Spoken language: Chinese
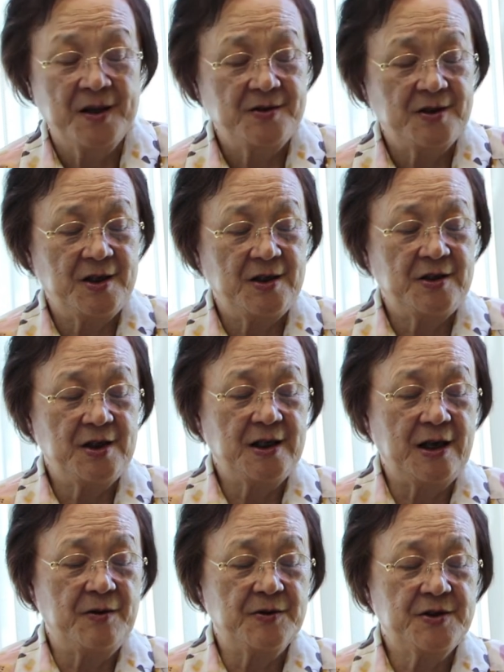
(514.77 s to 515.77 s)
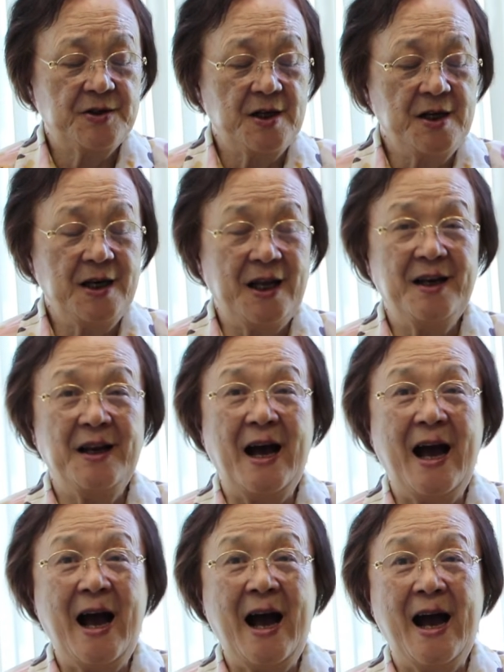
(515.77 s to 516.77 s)
这里提的有圣灵的
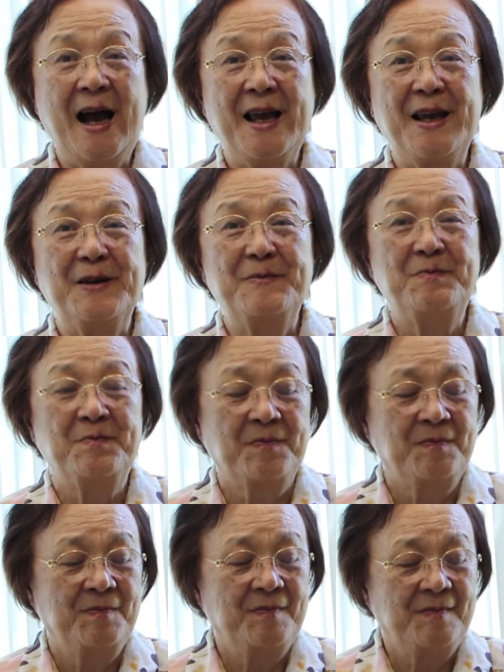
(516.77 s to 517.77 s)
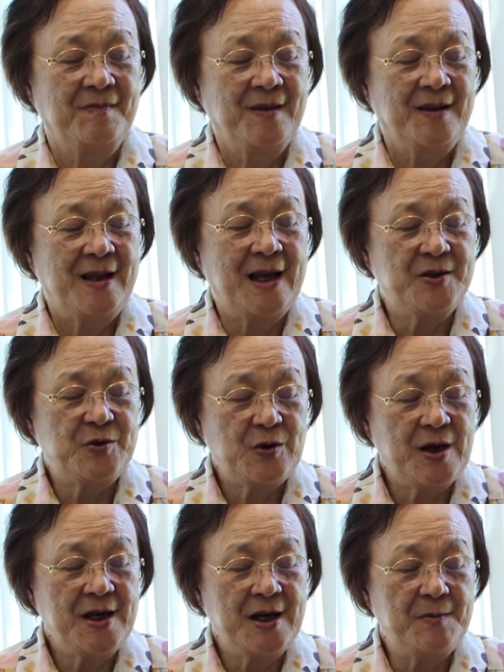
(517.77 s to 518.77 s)
爱，那
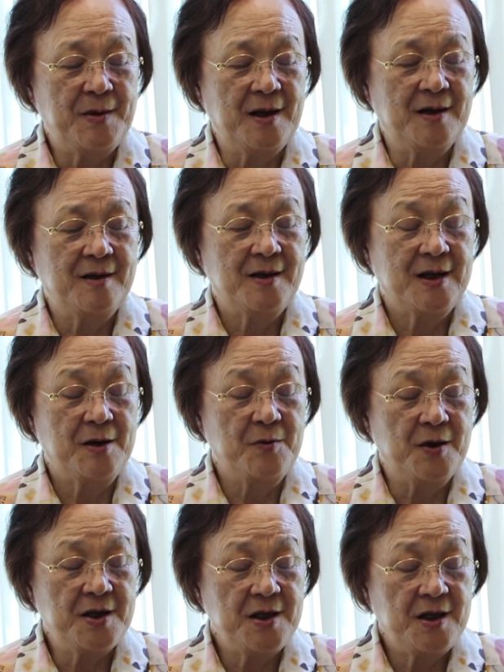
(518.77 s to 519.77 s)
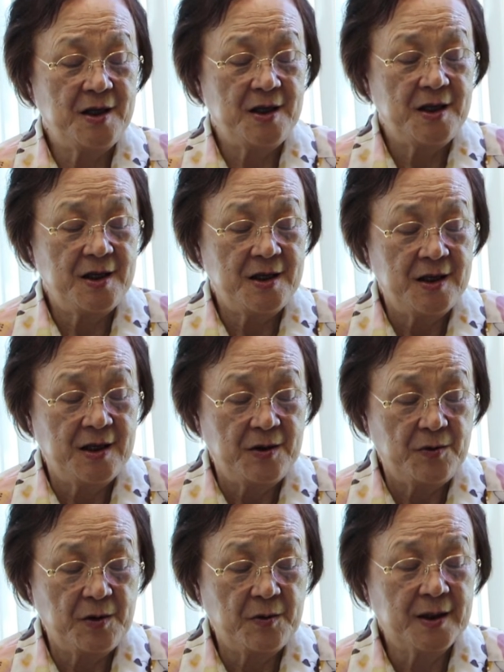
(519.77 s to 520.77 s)
劝你们跟我
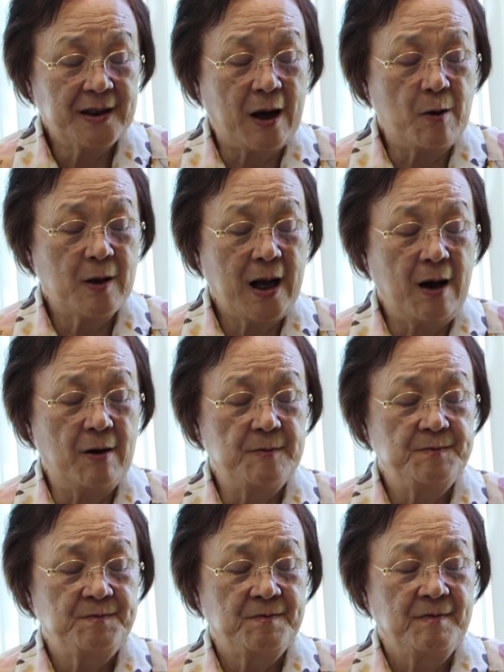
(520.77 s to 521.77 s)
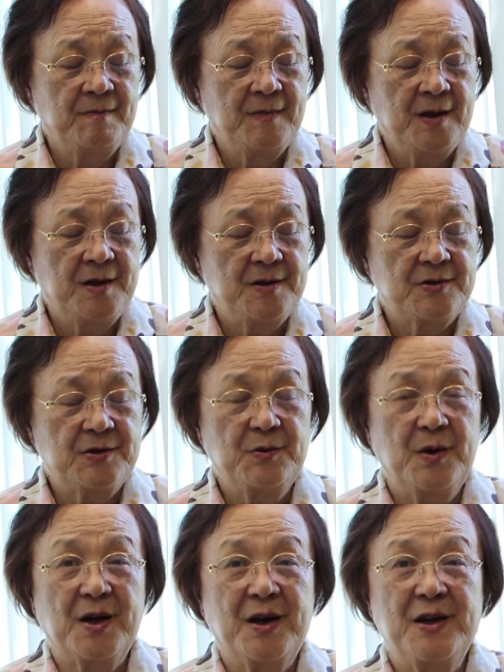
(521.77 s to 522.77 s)
为我祷告，使
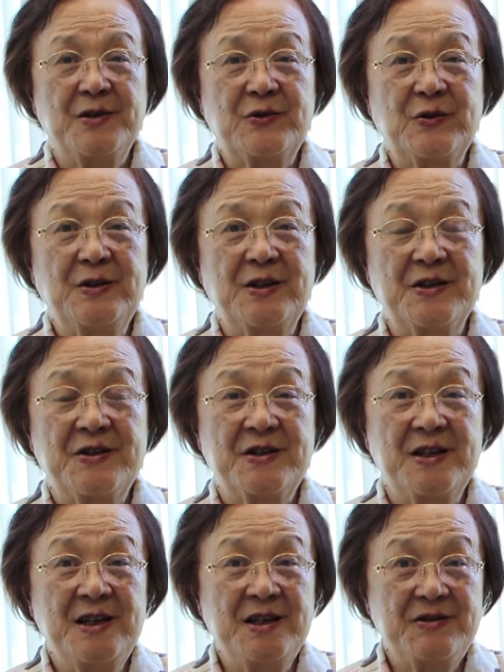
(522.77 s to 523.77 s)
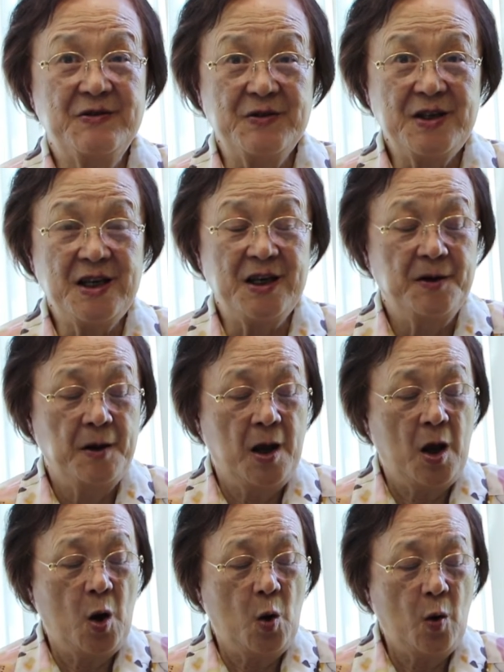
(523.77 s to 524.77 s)
我可以顺着神的旨意，
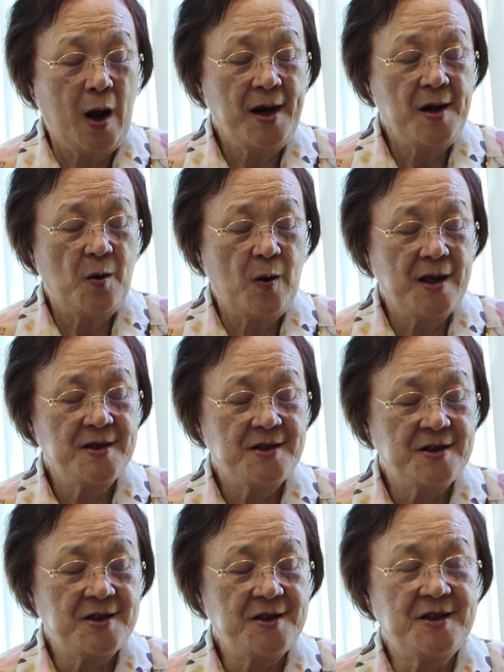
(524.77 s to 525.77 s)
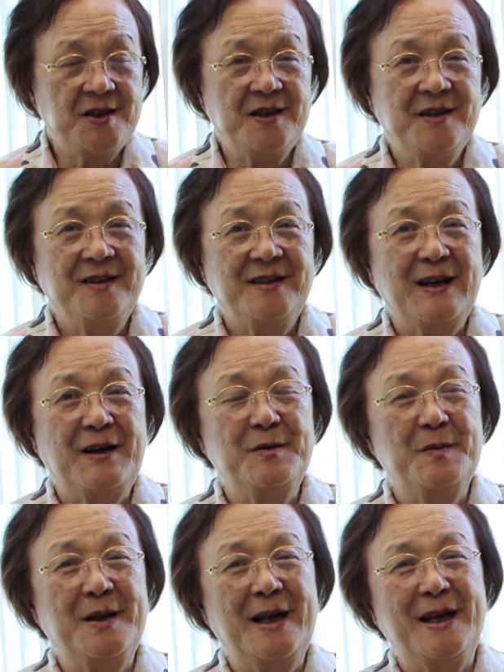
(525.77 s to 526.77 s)
欢欢喜喜到你
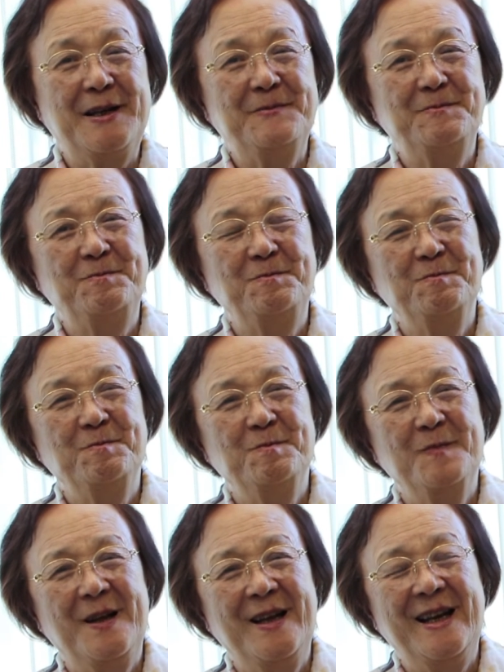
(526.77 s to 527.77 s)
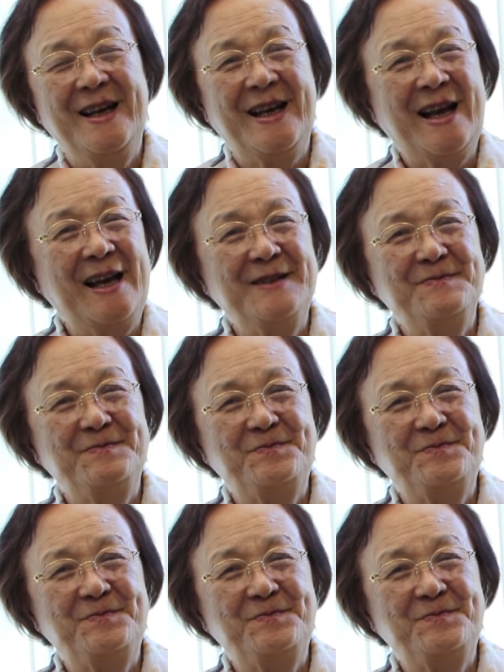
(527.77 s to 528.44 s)
们那里。你看。